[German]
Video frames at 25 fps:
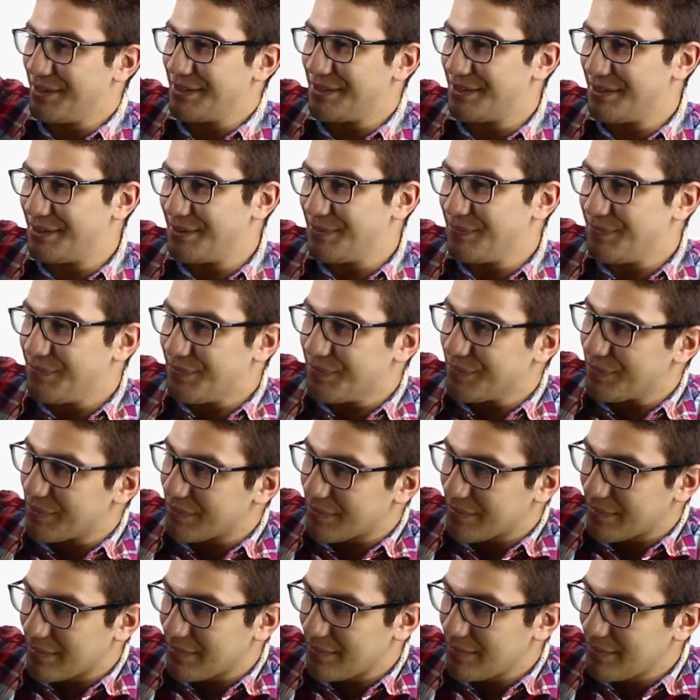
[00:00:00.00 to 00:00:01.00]
äh, ist
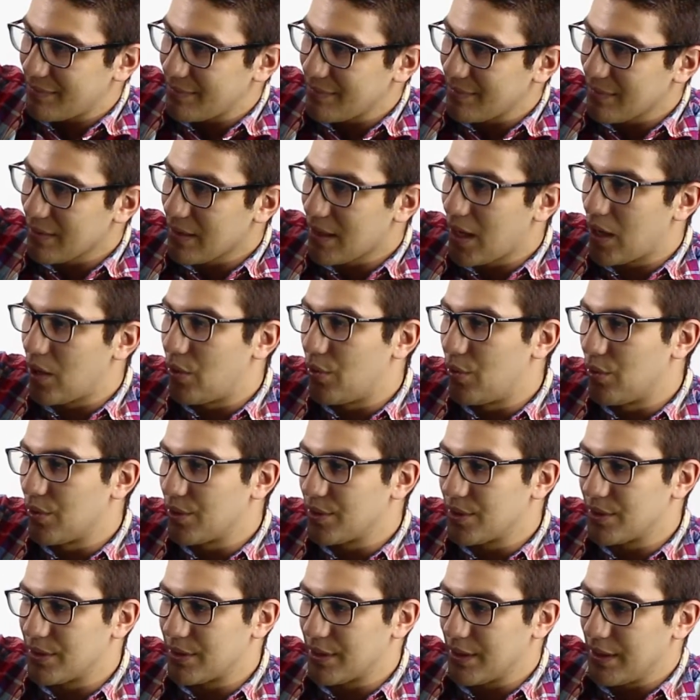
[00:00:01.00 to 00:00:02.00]

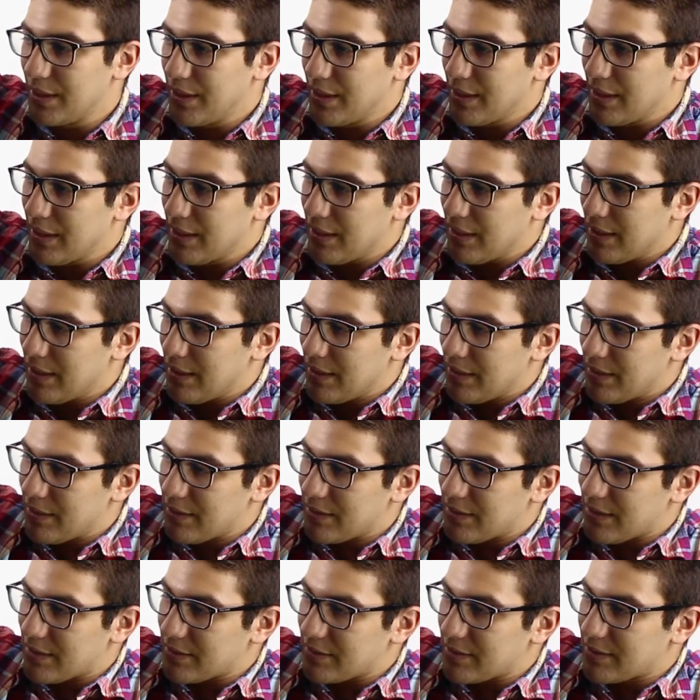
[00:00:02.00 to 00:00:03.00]
und
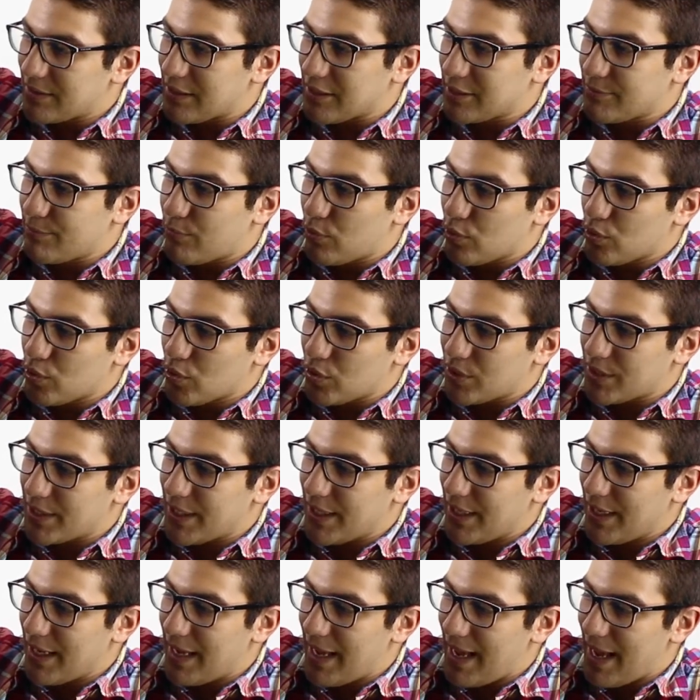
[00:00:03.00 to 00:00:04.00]
das ist das Produkt
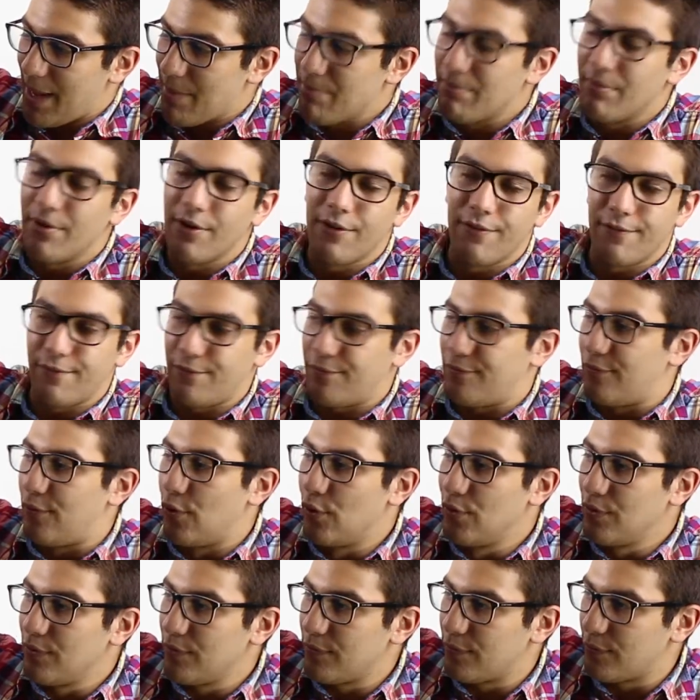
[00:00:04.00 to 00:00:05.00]

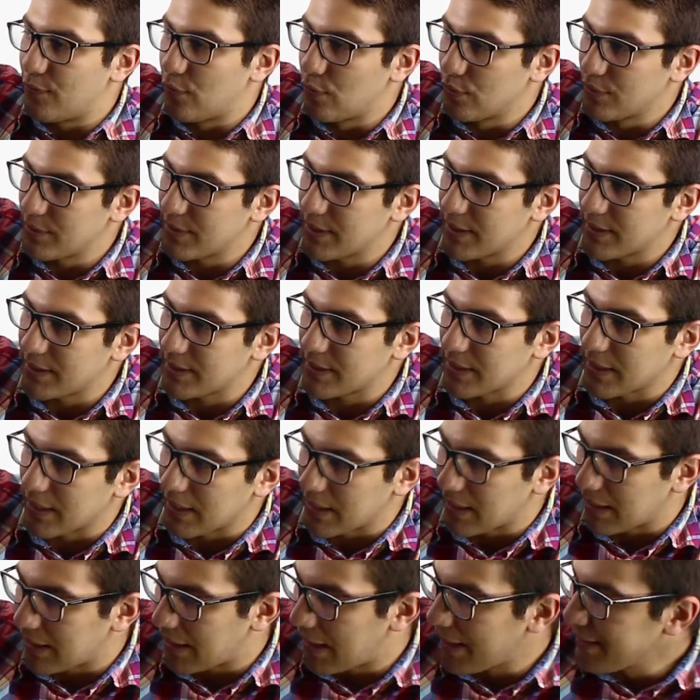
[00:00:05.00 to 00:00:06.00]

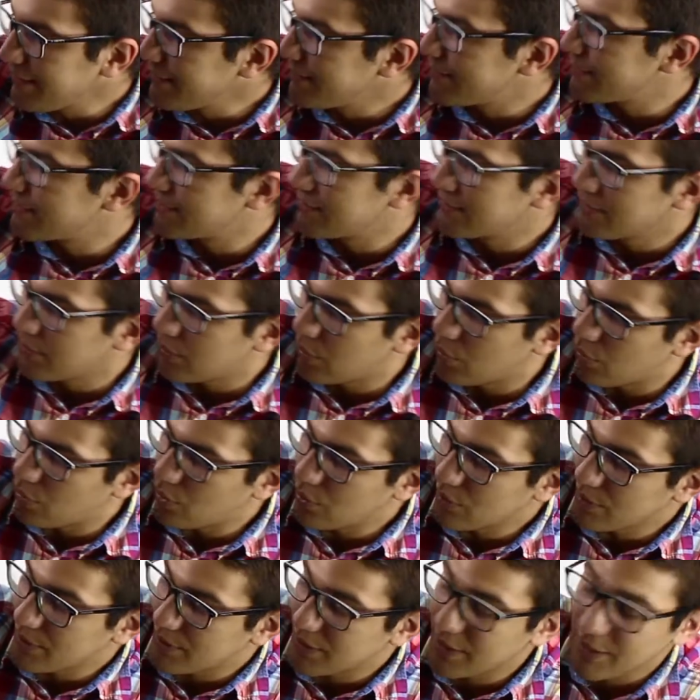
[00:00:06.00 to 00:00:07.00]
M503
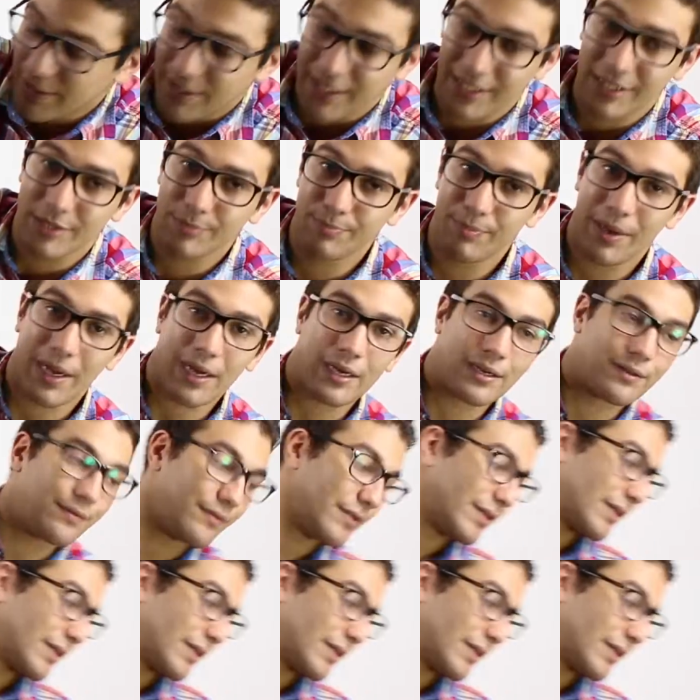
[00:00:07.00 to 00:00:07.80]
und das packen